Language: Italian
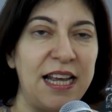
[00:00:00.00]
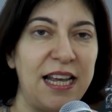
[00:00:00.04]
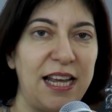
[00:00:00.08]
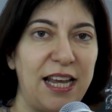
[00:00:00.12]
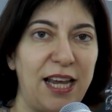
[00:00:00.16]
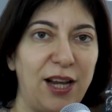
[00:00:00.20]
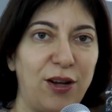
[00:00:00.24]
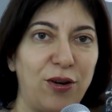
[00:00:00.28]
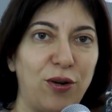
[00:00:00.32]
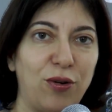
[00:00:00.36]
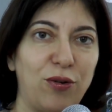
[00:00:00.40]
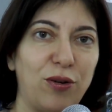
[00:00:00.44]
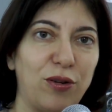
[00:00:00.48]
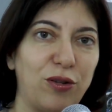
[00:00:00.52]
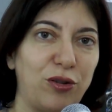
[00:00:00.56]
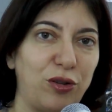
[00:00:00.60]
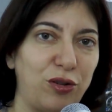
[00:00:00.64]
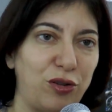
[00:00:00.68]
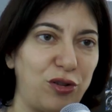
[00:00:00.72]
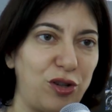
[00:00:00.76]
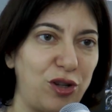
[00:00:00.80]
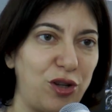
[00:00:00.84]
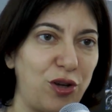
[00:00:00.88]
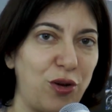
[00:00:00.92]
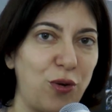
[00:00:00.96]
Il concorso
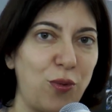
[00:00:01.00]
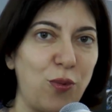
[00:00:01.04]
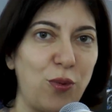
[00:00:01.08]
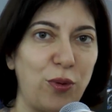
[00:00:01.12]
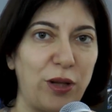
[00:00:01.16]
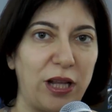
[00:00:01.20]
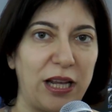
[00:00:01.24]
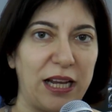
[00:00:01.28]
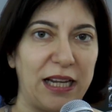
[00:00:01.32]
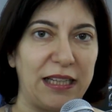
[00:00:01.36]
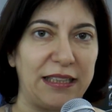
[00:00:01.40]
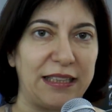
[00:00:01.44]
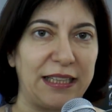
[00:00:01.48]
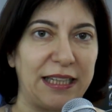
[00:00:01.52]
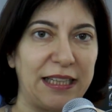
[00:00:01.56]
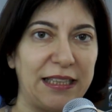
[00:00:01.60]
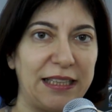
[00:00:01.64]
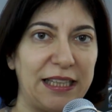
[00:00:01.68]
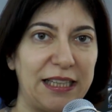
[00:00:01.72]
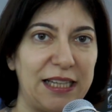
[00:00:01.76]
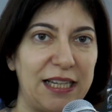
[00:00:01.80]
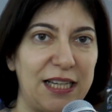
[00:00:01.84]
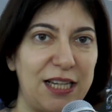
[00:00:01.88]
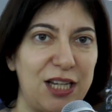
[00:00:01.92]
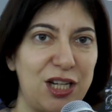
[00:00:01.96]
si chiude il
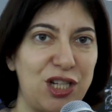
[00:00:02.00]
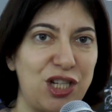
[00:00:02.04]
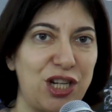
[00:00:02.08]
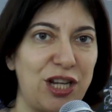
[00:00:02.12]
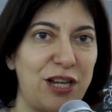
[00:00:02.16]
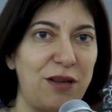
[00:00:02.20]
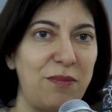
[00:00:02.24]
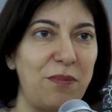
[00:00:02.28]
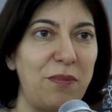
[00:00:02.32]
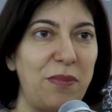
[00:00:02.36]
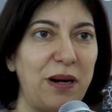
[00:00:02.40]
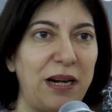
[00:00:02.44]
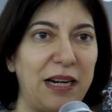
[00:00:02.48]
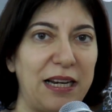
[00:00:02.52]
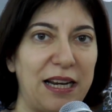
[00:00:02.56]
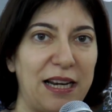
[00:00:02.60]
30 di dicembre,